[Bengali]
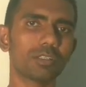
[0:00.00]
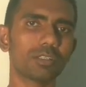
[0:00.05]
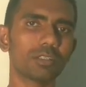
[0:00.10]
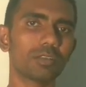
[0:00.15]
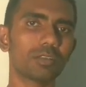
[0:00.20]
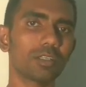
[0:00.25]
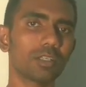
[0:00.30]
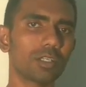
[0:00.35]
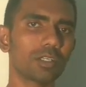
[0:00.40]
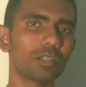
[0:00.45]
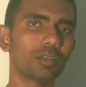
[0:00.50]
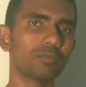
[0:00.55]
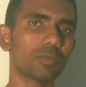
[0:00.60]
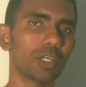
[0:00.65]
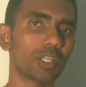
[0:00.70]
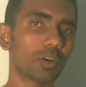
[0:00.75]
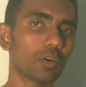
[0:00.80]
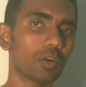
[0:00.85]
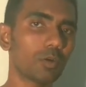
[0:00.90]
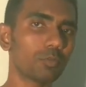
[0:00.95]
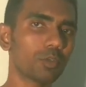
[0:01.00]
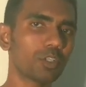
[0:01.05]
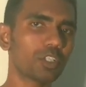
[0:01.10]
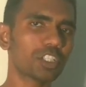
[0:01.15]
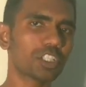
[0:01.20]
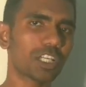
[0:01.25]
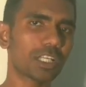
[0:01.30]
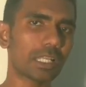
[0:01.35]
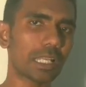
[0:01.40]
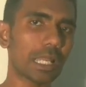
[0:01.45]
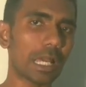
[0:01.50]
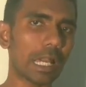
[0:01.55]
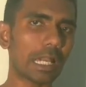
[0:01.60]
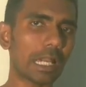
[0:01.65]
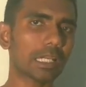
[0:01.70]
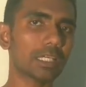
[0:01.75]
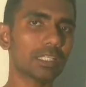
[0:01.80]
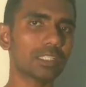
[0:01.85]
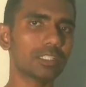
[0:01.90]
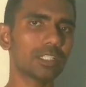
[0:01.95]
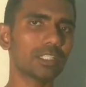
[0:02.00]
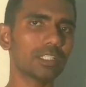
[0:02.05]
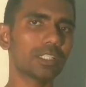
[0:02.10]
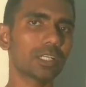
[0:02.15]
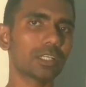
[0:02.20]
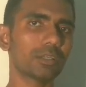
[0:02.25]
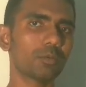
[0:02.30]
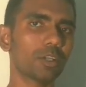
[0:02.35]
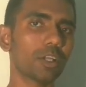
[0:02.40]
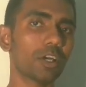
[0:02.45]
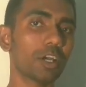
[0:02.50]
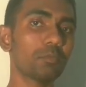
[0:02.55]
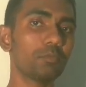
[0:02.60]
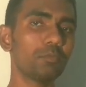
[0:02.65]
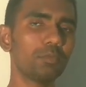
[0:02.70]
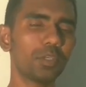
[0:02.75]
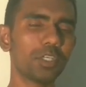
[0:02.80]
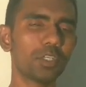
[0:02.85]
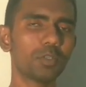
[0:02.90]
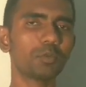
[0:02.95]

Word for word: মানে কম্পিটিশনের আগে যেটাকে বলা হয় পিক উইক